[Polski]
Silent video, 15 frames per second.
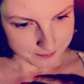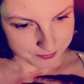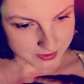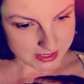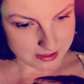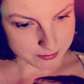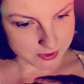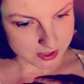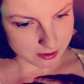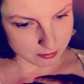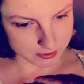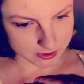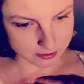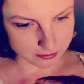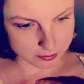Następnie z
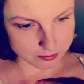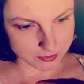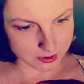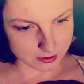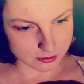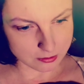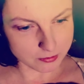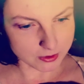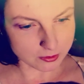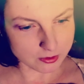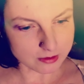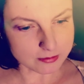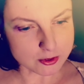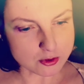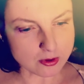komediową miną, miną
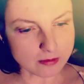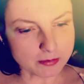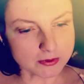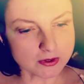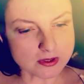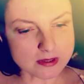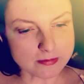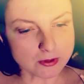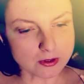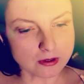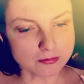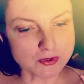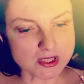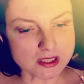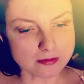jakby czuła pod nosem
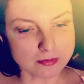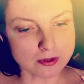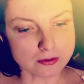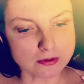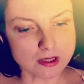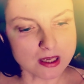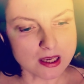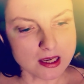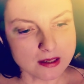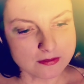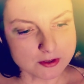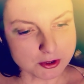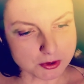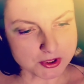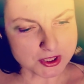ogromny smród,
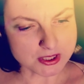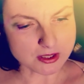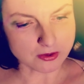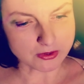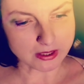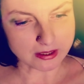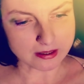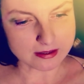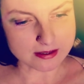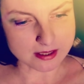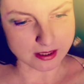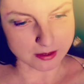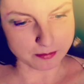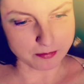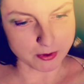wzięła dziecko na
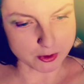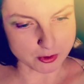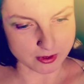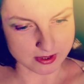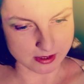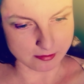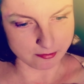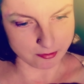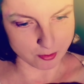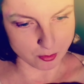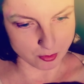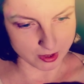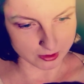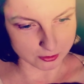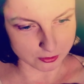ręce i poszła z nim w
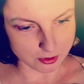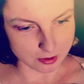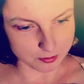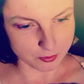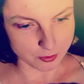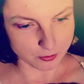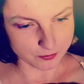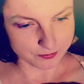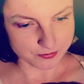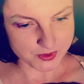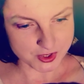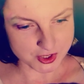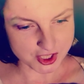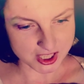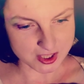górę do domu
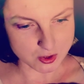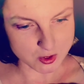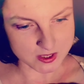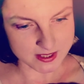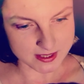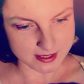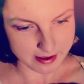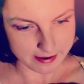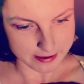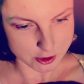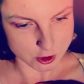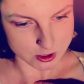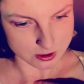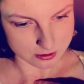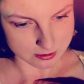czego
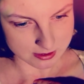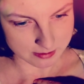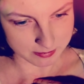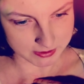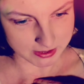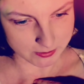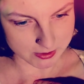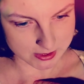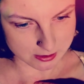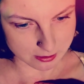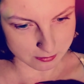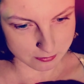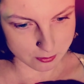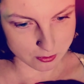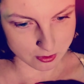chcesz? Zapytała
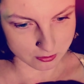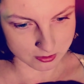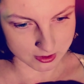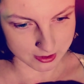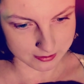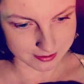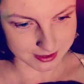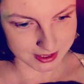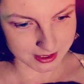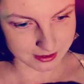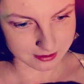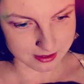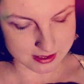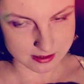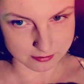znowu, konkretnie i
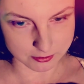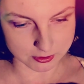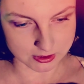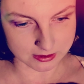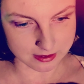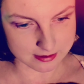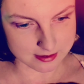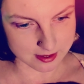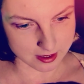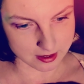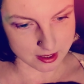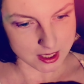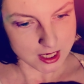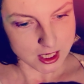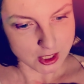nastawiona na cel.
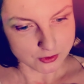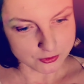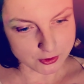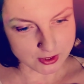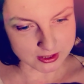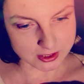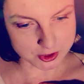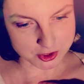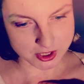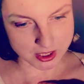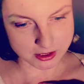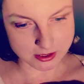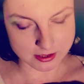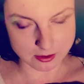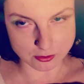Dogadać się
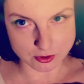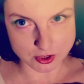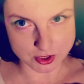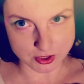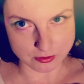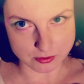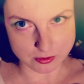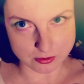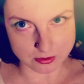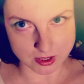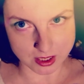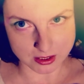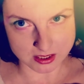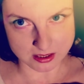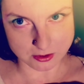i skończyć tę
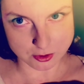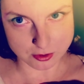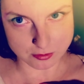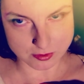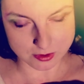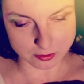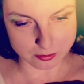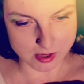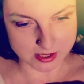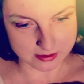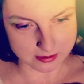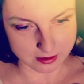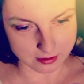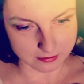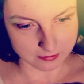surrealistyczną
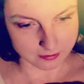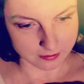sytuację.